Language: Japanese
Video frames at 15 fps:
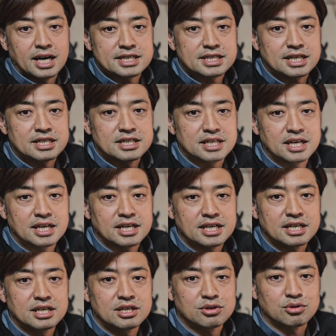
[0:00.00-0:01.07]
挟んで
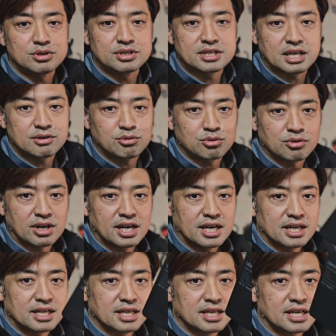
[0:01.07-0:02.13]
取り付けることが
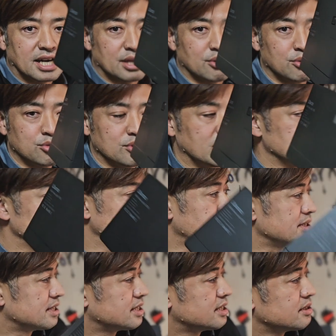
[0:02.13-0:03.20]
可能となってま
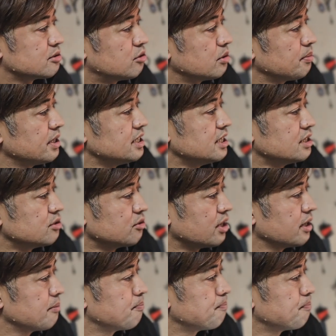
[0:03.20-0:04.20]
す。これ便利ですよね。